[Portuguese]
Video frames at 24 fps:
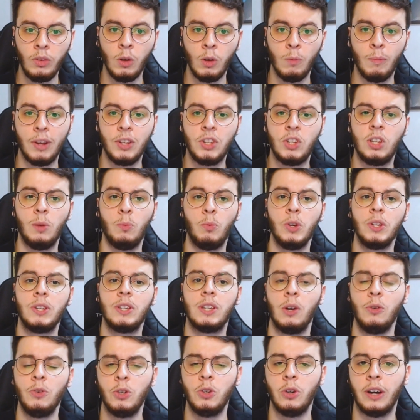uma
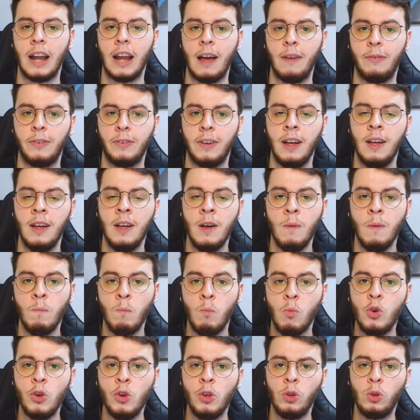distribuição geográfica
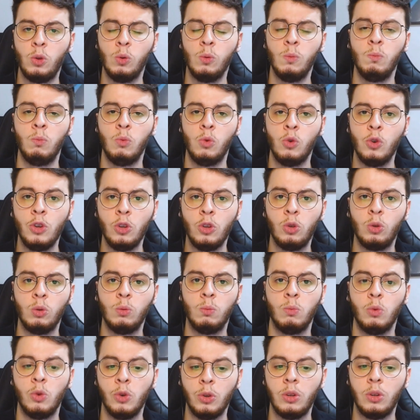muito, muito,
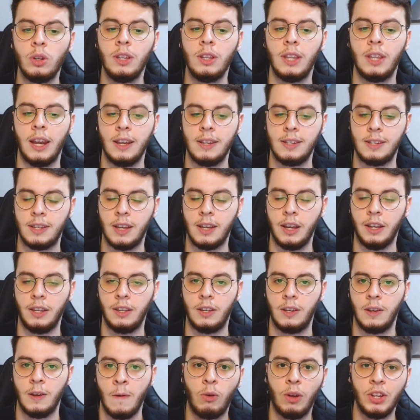muito
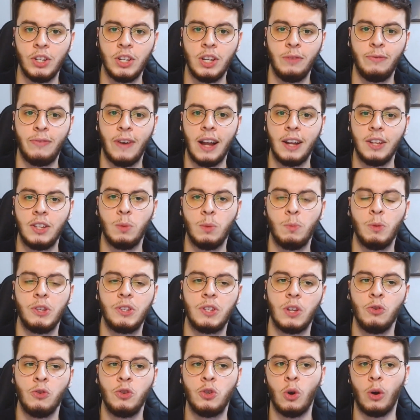interessante. Quando a gente fala de
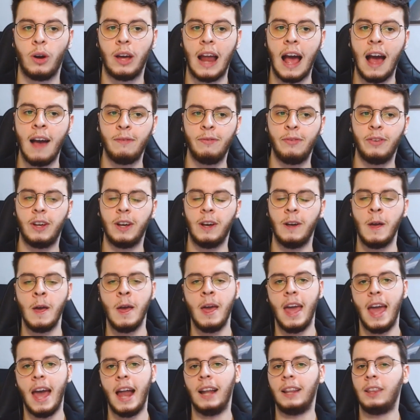distribuição geográfica,
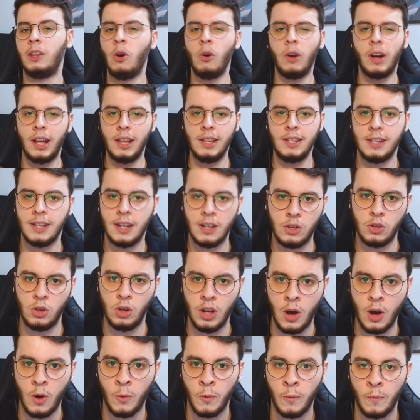ela tem alcance
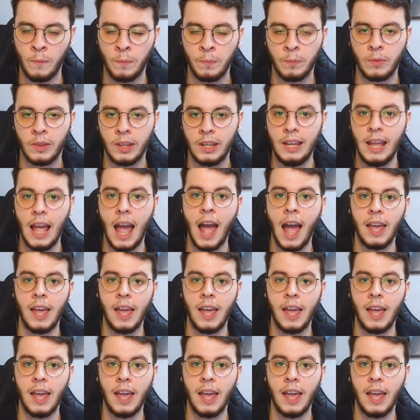nacional. E